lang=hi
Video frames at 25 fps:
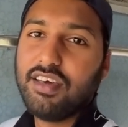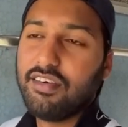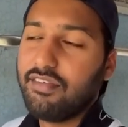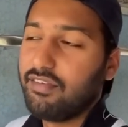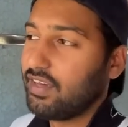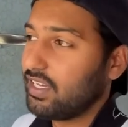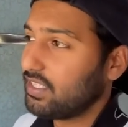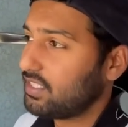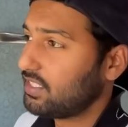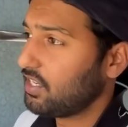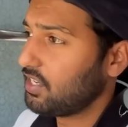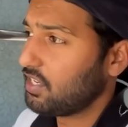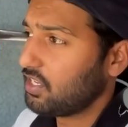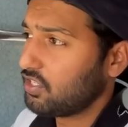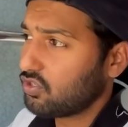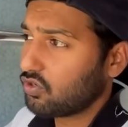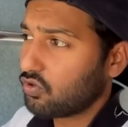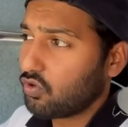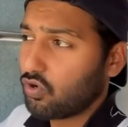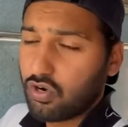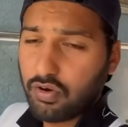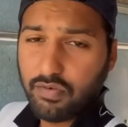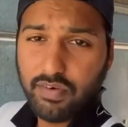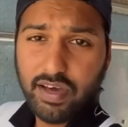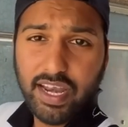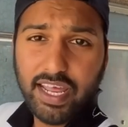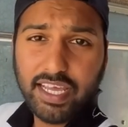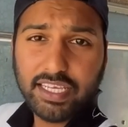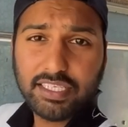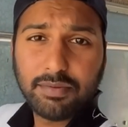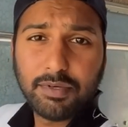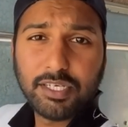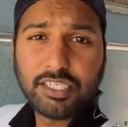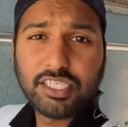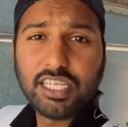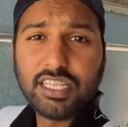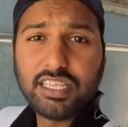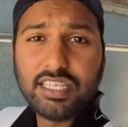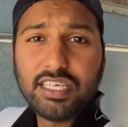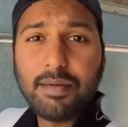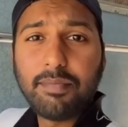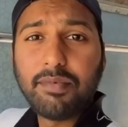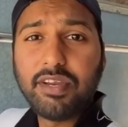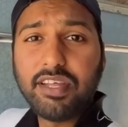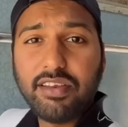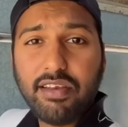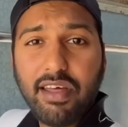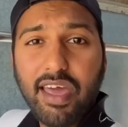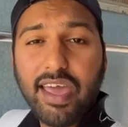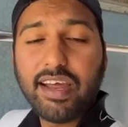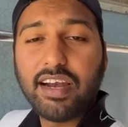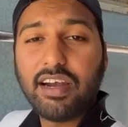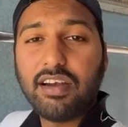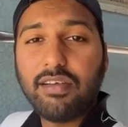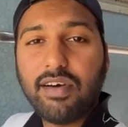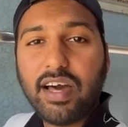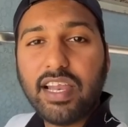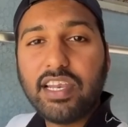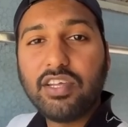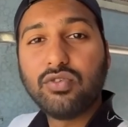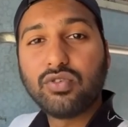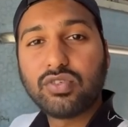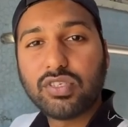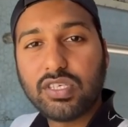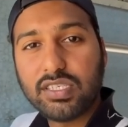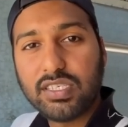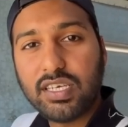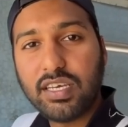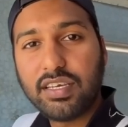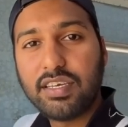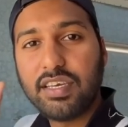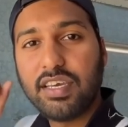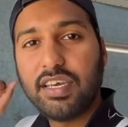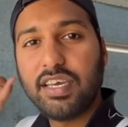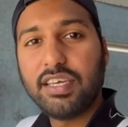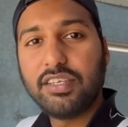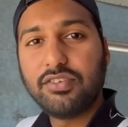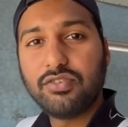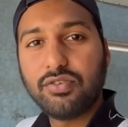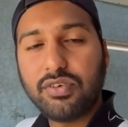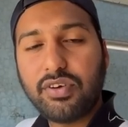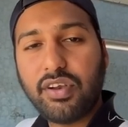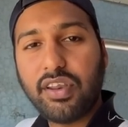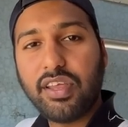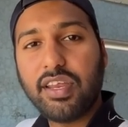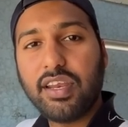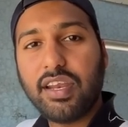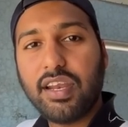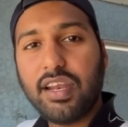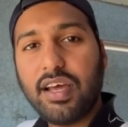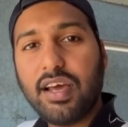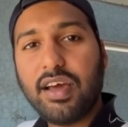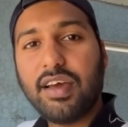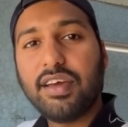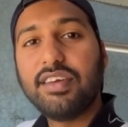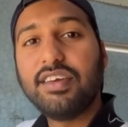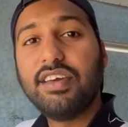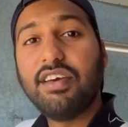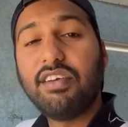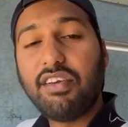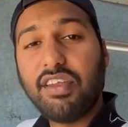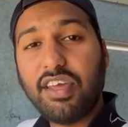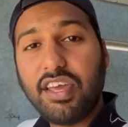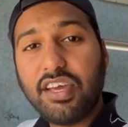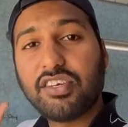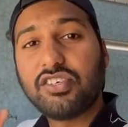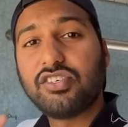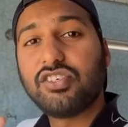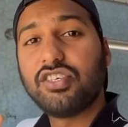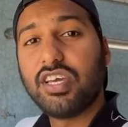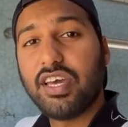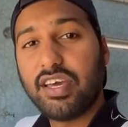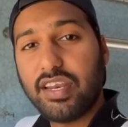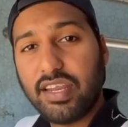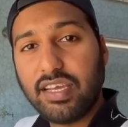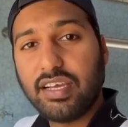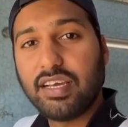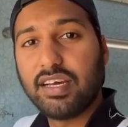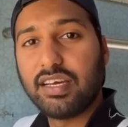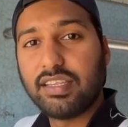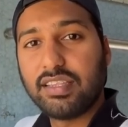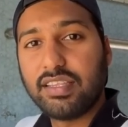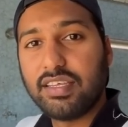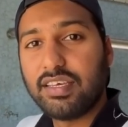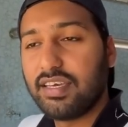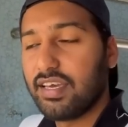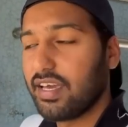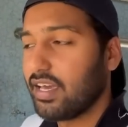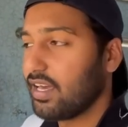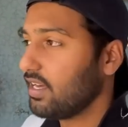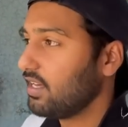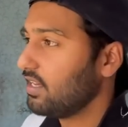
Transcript: वैसे ये जो गोंडवाना एक्सप्रेस चलती है अपनी रायगढ़ वाली उसके संग ये जो ट्रेन है ना ये रेक शेयरिंग करती है